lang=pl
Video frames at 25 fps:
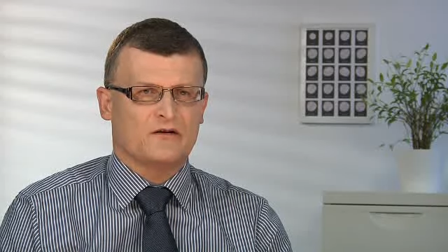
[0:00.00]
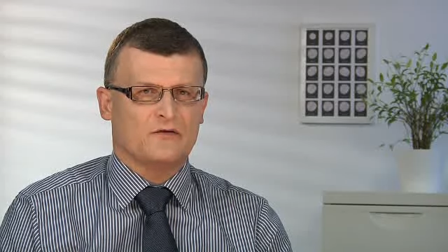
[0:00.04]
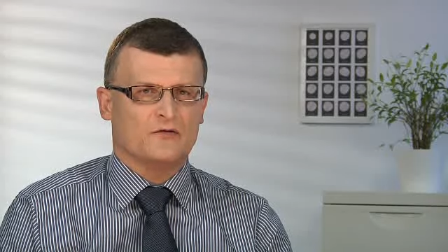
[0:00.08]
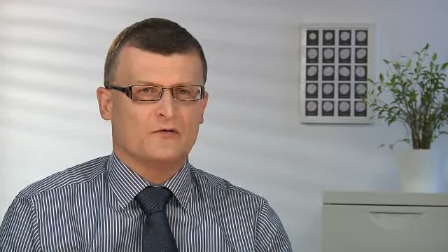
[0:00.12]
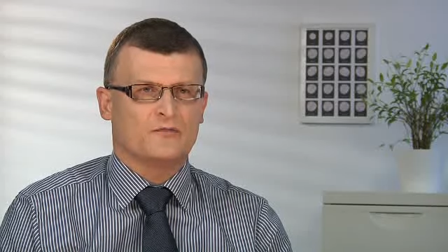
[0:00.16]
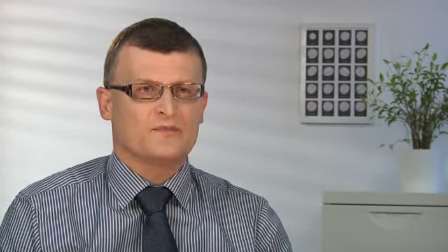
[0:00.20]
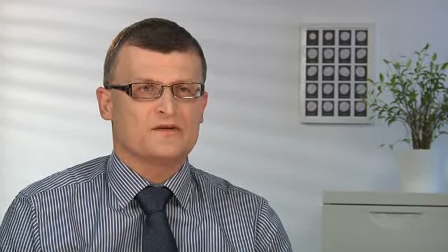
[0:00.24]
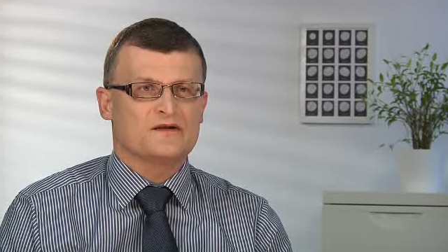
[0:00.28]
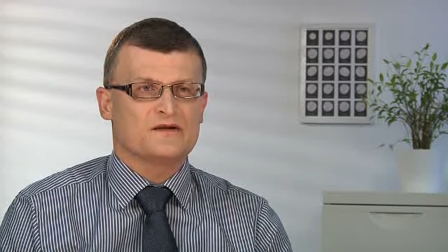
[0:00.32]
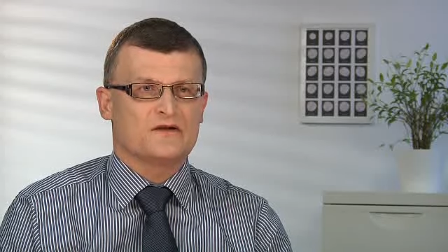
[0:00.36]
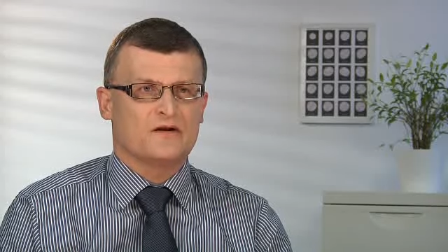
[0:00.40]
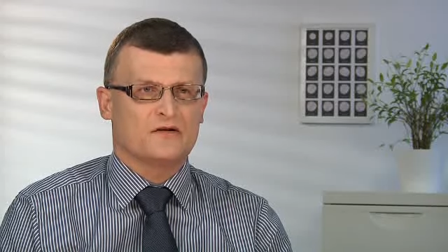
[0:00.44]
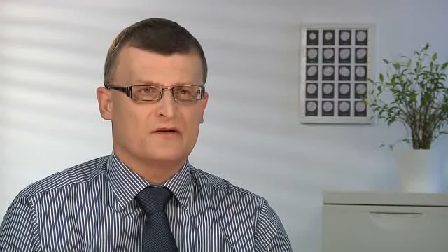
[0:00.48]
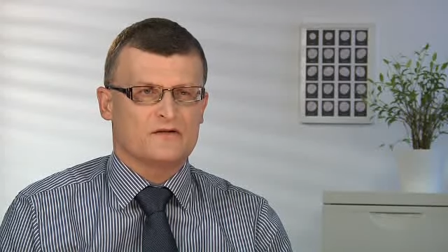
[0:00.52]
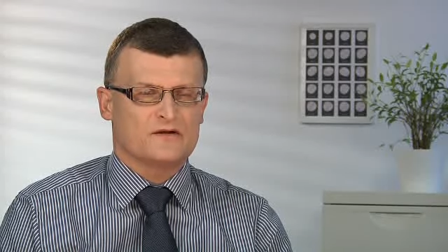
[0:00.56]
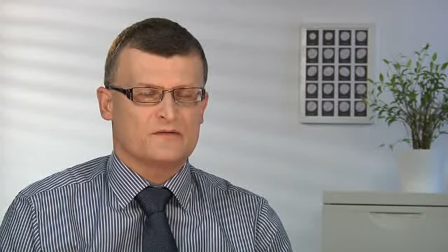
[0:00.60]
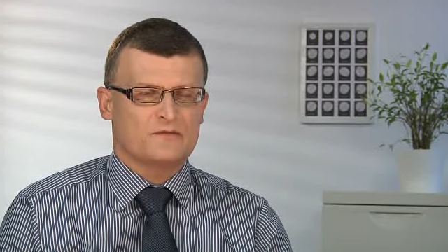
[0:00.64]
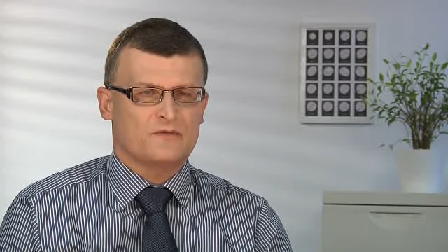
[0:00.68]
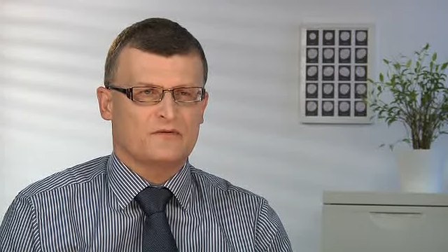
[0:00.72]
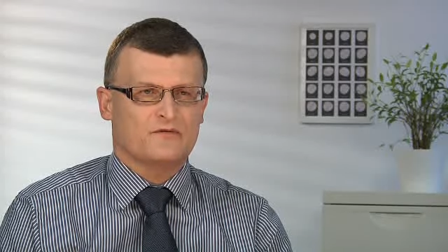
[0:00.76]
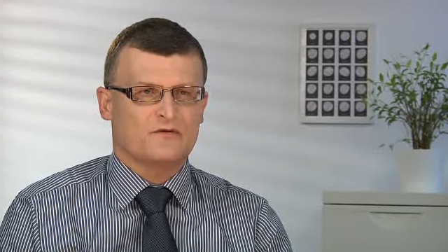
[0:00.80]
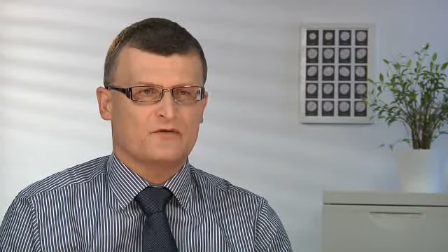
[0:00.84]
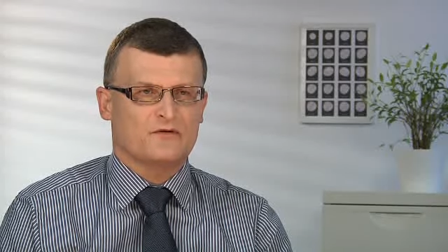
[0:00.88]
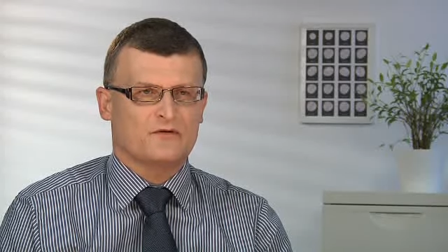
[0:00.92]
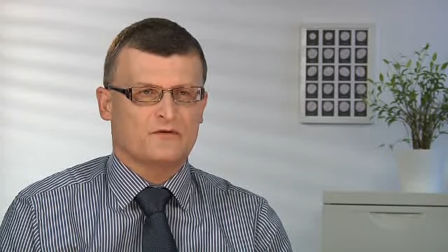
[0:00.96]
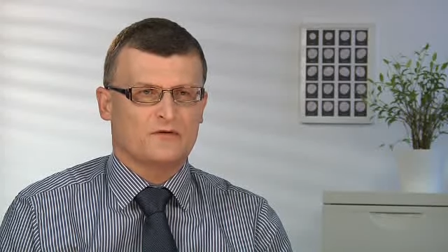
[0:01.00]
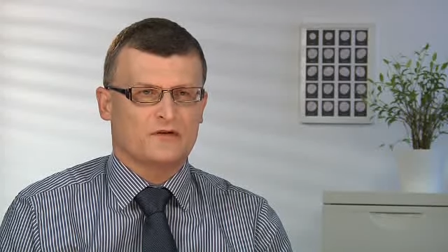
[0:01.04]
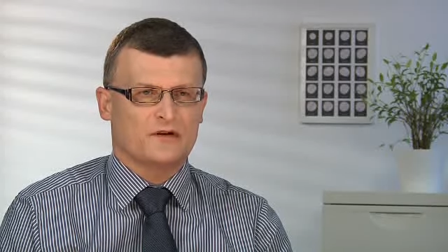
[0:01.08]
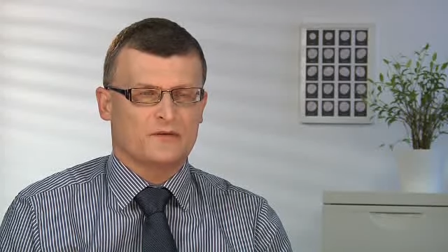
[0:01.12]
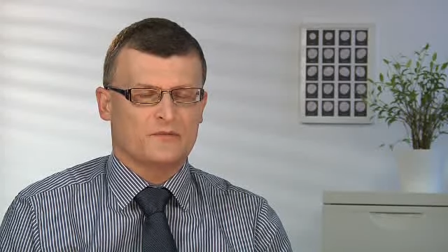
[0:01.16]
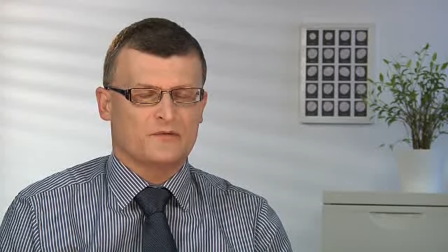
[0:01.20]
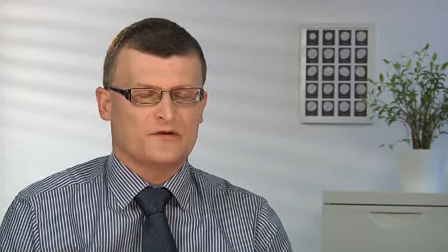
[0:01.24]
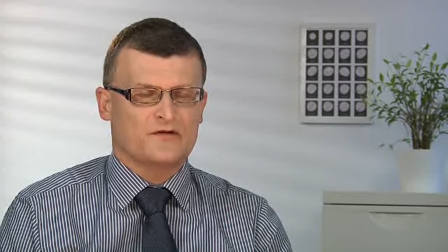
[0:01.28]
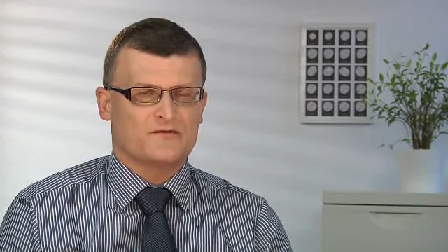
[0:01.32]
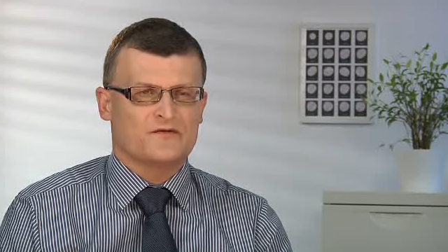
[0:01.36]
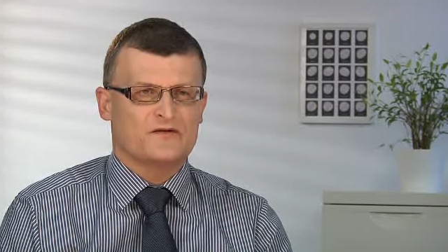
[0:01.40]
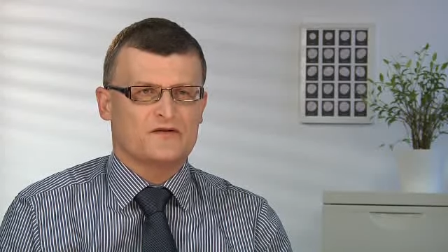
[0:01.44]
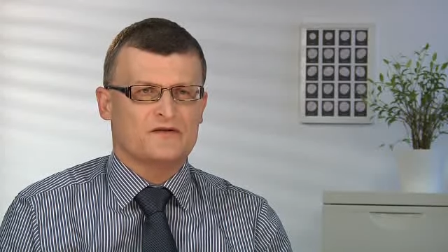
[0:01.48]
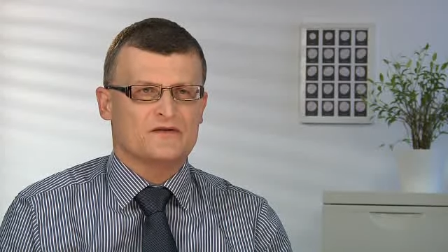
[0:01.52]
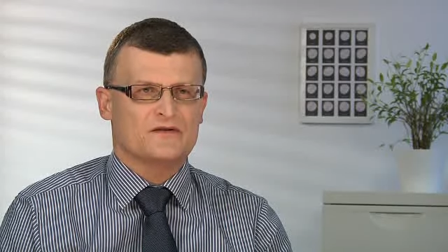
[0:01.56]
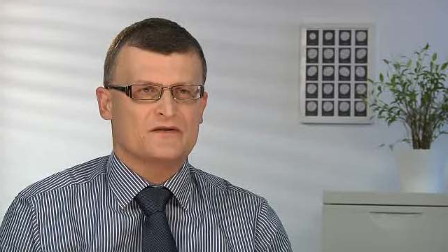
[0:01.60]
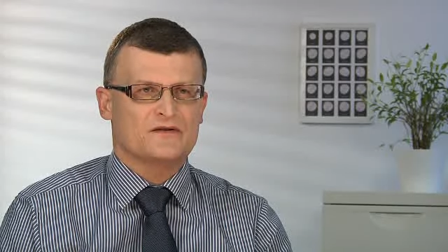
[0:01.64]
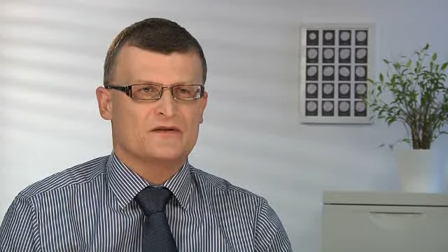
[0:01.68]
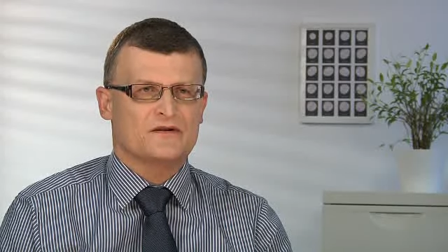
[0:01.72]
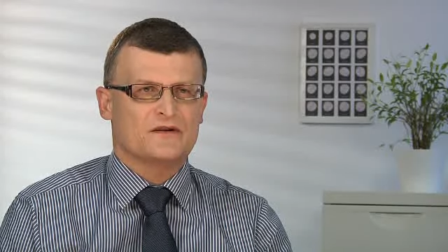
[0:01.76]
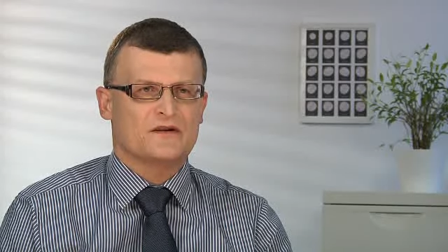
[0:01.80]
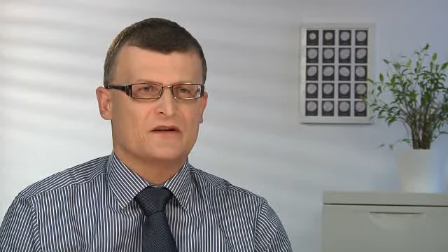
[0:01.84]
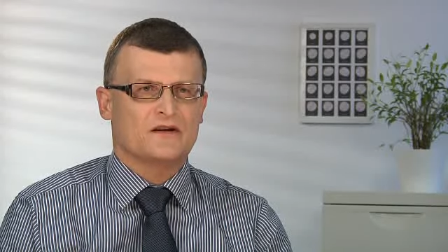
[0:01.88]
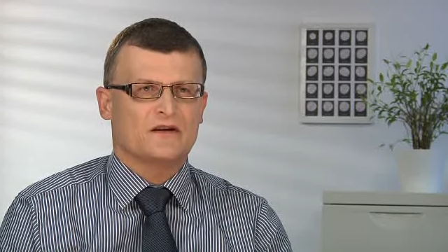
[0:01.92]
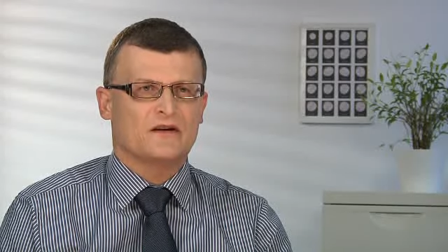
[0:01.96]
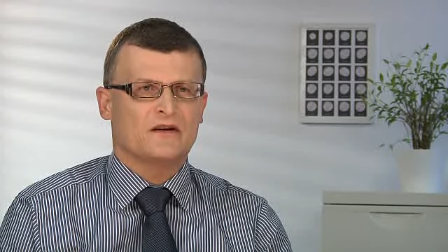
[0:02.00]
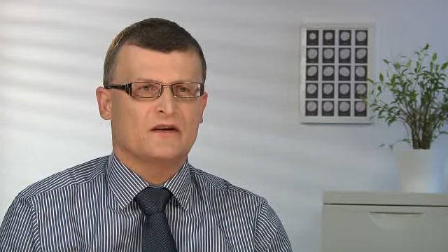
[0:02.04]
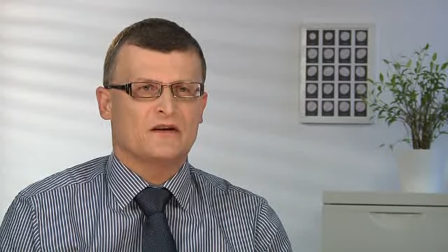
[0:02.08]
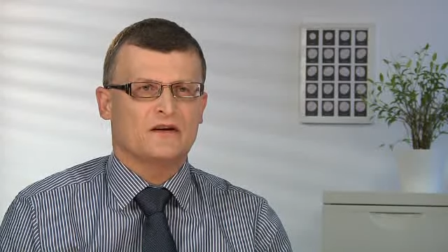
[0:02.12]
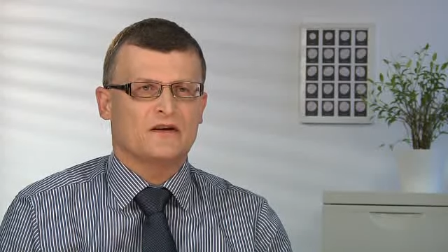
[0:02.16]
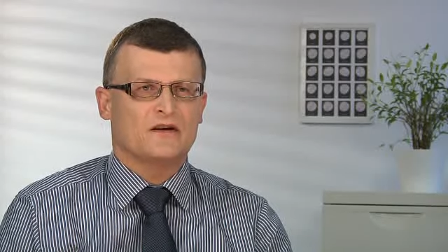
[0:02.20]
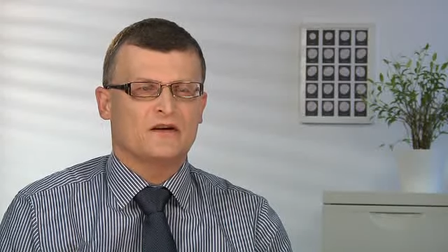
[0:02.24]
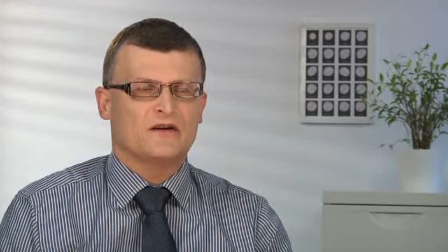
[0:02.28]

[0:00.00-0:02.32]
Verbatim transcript: lub zgon z powodu grypy świńskiej,